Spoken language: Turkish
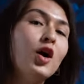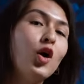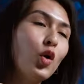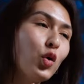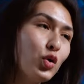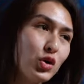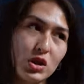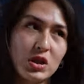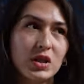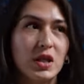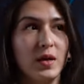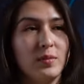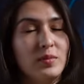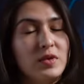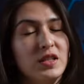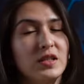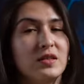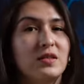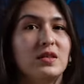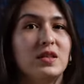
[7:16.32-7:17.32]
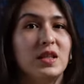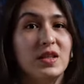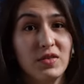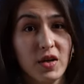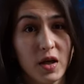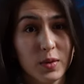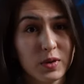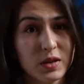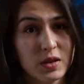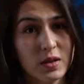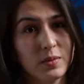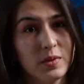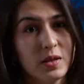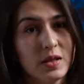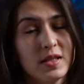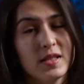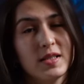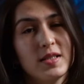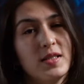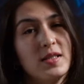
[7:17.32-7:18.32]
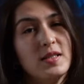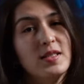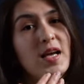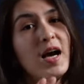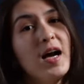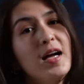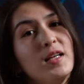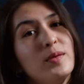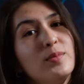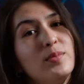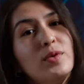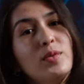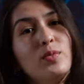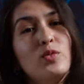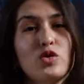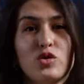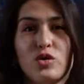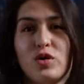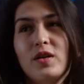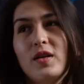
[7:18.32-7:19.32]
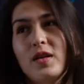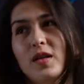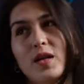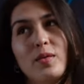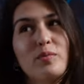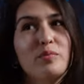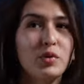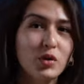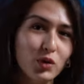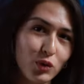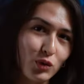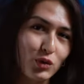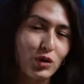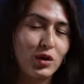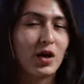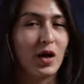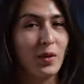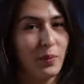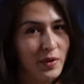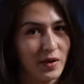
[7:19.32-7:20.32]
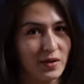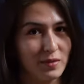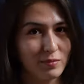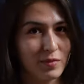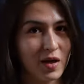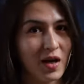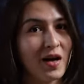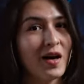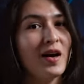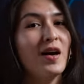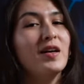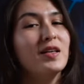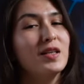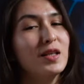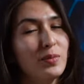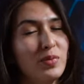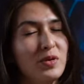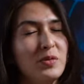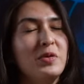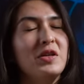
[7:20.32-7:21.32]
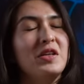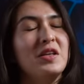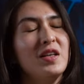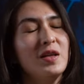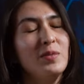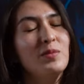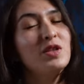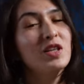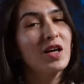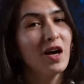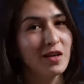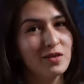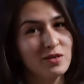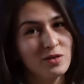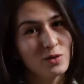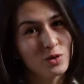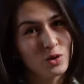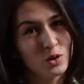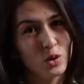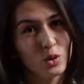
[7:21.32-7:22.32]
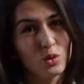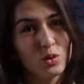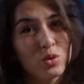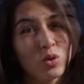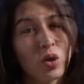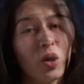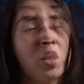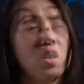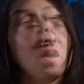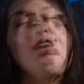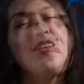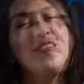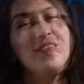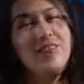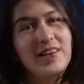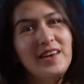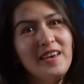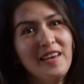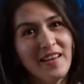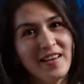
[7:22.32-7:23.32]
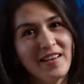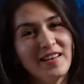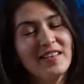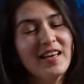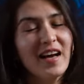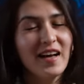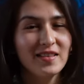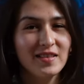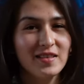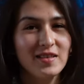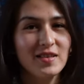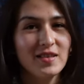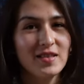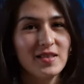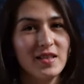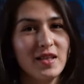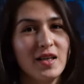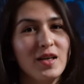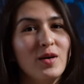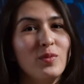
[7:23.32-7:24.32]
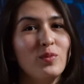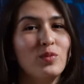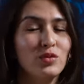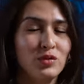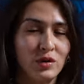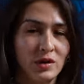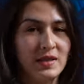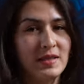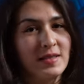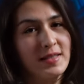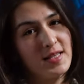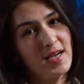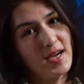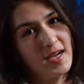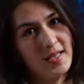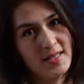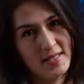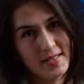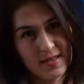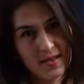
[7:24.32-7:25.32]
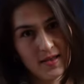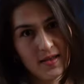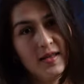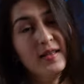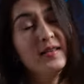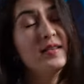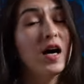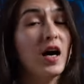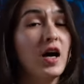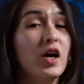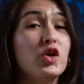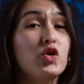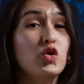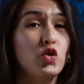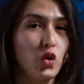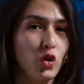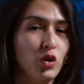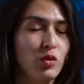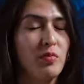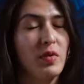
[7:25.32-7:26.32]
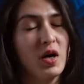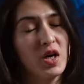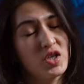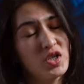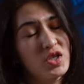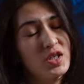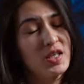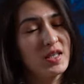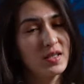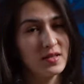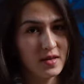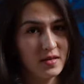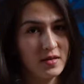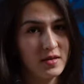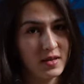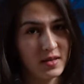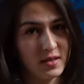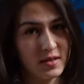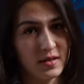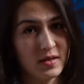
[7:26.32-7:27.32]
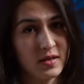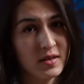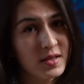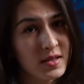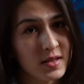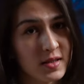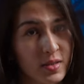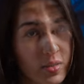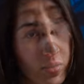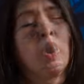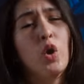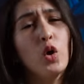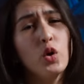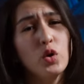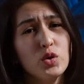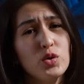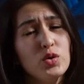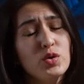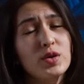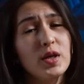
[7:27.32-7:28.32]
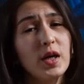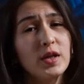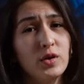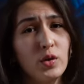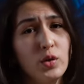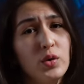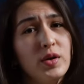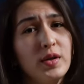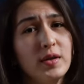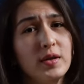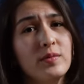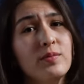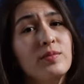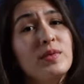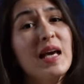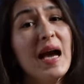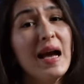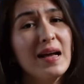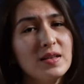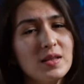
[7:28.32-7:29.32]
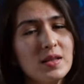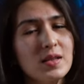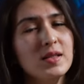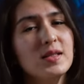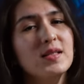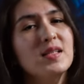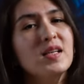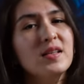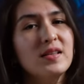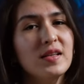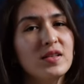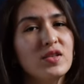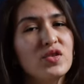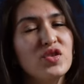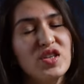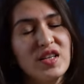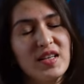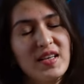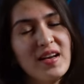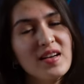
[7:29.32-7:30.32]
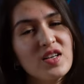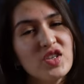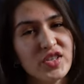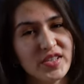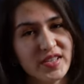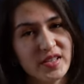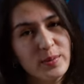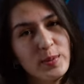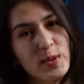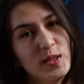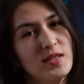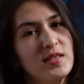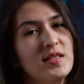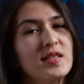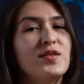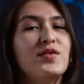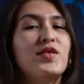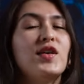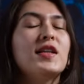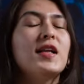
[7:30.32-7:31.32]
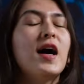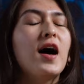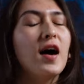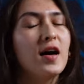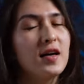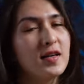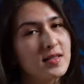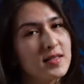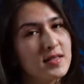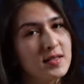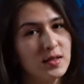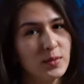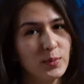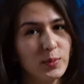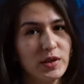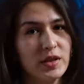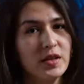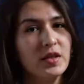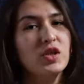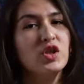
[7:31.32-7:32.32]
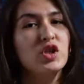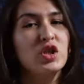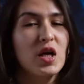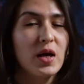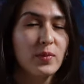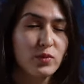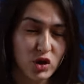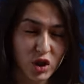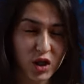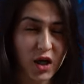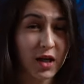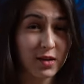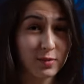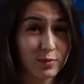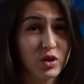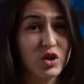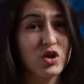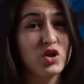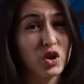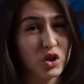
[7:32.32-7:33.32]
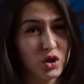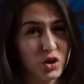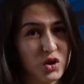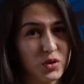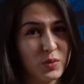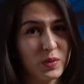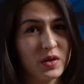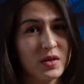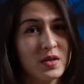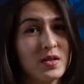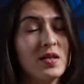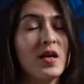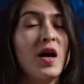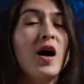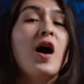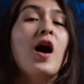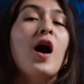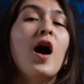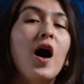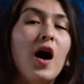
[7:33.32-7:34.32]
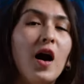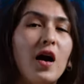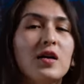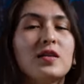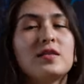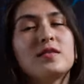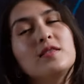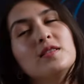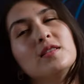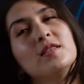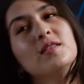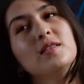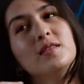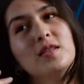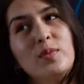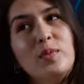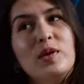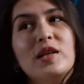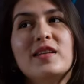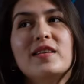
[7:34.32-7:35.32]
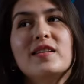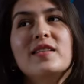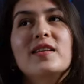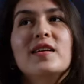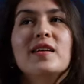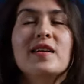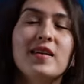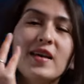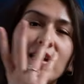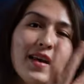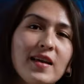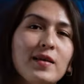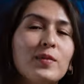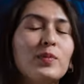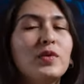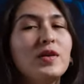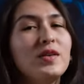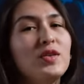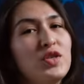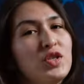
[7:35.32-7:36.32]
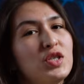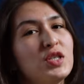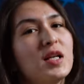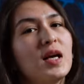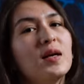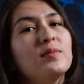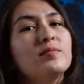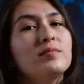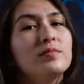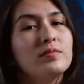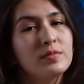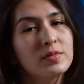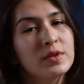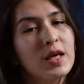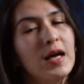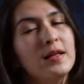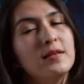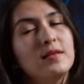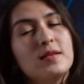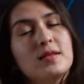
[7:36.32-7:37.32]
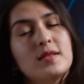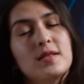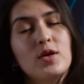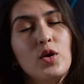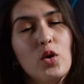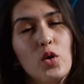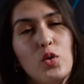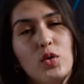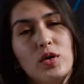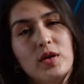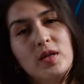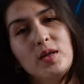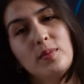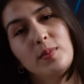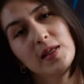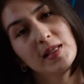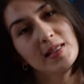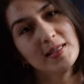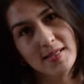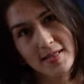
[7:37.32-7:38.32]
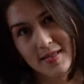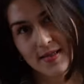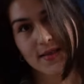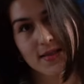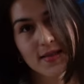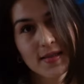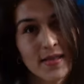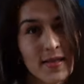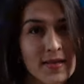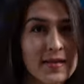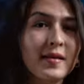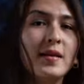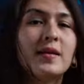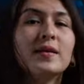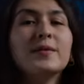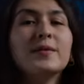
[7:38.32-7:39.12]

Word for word: o işlemlere de devam edebilirsiniz. Yani bir müşteriyle bir günü kapatma gibi bir imkanınız olur ve kendiniz de bunların sayesinde daha çok maaş kazanırsınız. O yüzden önerim kendinizi yeterince geliştirmeniz ve daha hızlı bir işlem çıkartmaya çalışmanız artı tabii ki de ek bir işlem kendiniz de öğrenebilirsiniz.